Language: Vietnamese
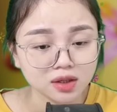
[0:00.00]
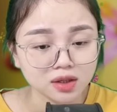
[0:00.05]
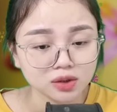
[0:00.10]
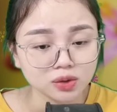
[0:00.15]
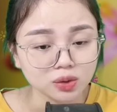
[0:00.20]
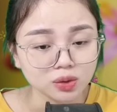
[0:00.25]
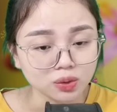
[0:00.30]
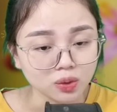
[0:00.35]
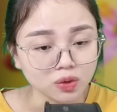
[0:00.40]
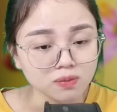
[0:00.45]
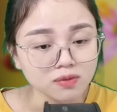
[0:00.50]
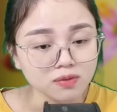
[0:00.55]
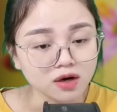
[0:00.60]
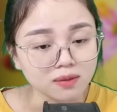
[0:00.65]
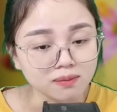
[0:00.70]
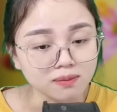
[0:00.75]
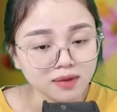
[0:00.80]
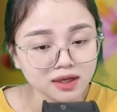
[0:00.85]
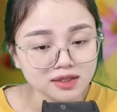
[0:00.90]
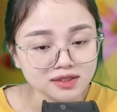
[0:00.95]
Tôi cố mở
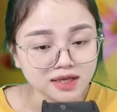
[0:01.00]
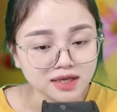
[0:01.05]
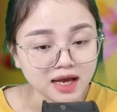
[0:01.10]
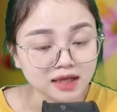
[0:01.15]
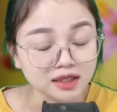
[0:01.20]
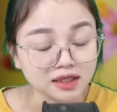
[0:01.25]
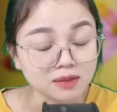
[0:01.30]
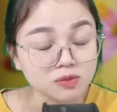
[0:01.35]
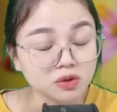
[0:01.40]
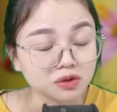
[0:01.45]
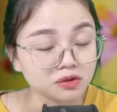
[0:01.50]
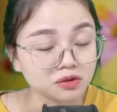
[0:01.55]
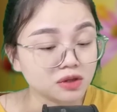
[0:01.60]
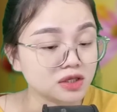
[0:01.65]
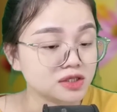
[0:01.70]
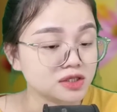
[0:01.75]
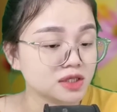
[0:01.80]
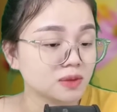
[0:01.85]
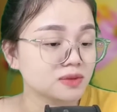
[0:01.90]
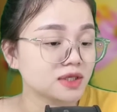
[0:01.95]
mắt ra thấy một người
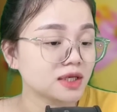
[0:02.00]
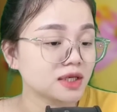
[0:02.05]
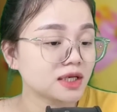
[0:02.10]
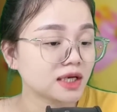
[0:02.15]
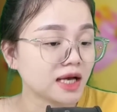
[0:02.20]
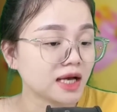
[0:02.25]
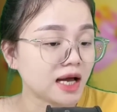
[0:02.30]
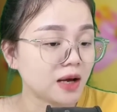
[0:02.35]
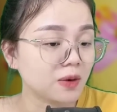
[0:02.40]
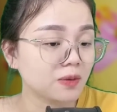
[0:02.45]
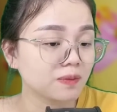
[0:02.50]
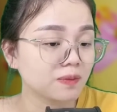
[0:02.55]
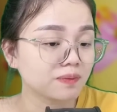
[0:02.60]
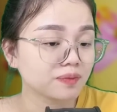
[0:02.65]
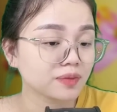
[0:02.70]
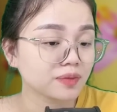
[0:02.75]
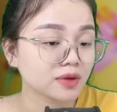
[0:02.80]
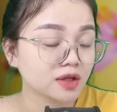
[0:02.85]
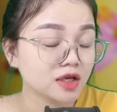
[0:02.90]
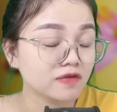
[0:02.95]
trông rất cao,
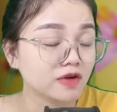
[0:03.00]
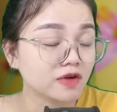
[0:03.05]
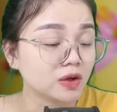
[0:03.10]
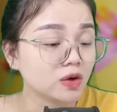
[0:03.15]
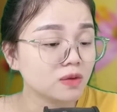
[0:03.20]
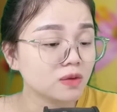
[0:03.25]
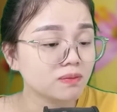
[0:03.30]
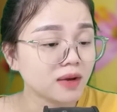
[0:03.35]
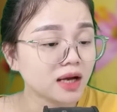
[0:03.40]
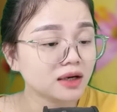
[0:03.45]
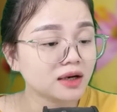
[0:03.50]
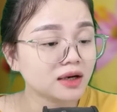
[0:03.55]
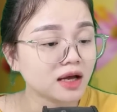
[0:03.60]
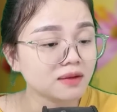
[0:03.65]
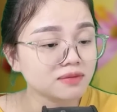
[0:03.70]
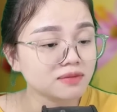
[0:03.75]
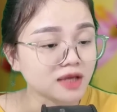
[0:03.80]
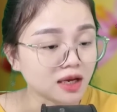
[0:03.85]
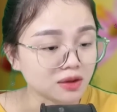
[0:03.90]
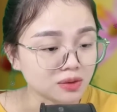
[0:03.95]
nhưng vì đôi mắt đã
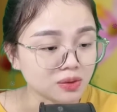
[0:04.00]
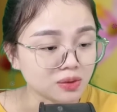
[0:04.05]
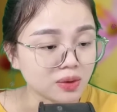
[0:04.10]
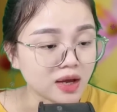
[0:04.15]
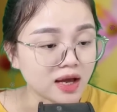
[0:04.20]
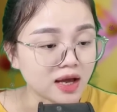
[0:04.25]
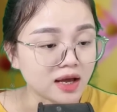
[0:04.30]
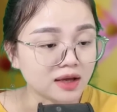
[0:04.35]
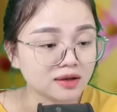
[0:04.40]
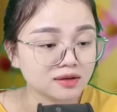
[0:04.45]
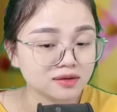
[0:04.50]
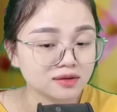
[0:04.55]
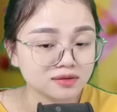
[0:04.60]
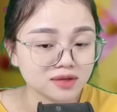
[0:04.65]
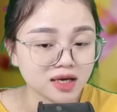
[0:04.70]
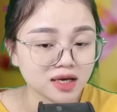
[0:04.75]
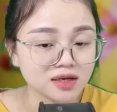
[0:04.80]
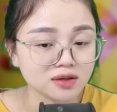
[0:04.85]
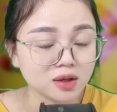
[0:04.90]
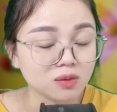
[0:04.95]
nhạt nhòa
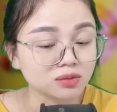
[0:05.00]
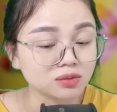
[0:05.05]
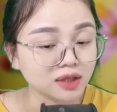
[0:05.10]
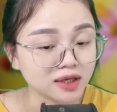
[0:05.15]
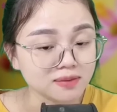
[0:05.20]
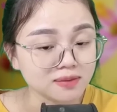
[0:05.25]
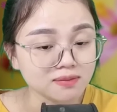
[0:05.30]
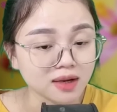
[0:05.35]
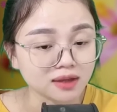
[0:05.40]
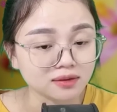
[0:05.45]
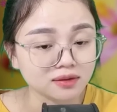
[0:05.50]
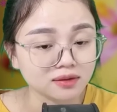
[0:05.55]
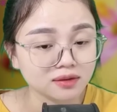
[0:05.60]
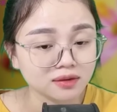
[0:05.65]
nên không thấy mặt.